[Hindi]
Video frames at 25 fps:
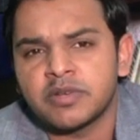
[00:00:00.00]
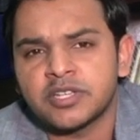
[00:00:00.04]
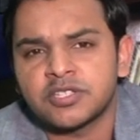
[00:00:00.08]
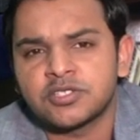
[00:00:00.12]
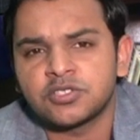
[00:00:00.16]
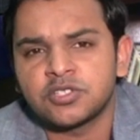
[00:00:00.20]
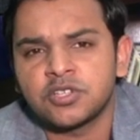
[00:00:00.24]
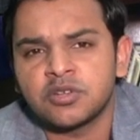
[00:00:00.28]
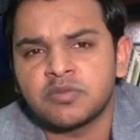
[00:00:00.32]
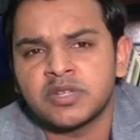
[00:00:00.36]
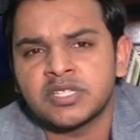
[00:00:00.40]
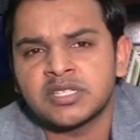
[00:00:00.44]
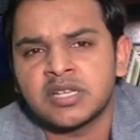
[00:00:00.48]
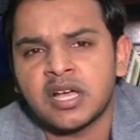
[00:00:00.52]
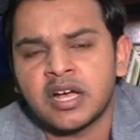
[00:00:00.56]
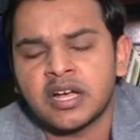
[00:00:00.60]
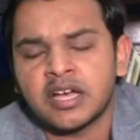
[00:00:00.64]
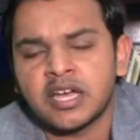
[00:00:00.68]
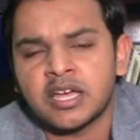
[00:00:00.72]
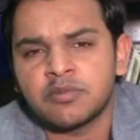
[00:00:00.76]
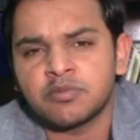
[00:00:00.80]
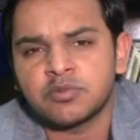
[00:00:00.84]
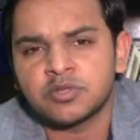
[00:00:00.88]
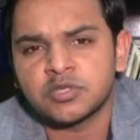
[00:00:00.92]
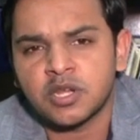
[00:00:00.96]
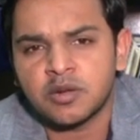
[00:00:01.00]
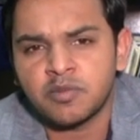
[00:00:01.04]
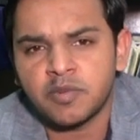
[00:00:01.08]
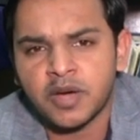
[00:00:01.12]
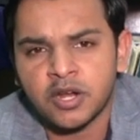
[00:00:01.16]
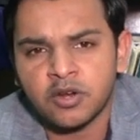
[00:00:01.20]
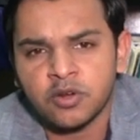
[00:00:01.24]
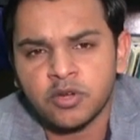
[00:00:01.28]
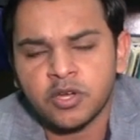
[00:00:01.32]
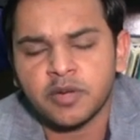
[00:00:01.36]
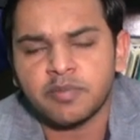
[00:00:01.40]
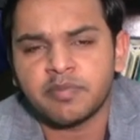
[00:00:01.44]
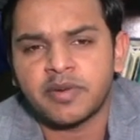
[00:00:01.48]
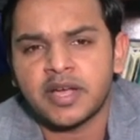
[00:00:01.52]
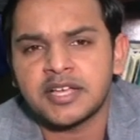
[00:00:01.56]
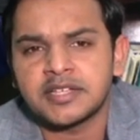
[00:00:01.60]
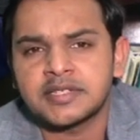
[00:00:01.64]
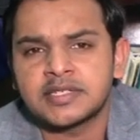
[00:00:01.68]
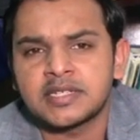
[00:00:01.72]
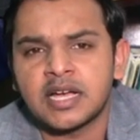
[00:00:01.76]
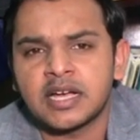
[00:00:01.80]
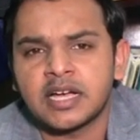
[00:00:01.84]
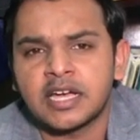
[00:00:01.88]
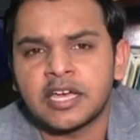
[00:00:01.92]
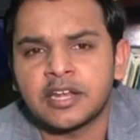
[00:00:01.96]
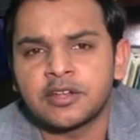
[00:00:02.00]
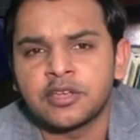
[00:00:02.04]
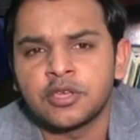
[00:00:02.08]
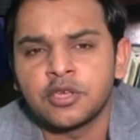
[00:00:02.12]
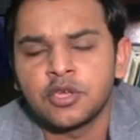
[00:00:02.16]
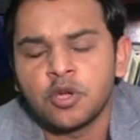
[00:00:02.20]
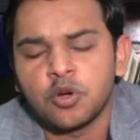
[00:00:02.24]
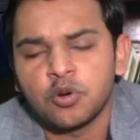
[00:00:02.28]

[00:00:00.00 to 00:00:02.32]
बस्तियों में जाकर मुसलमानों के पास जाकर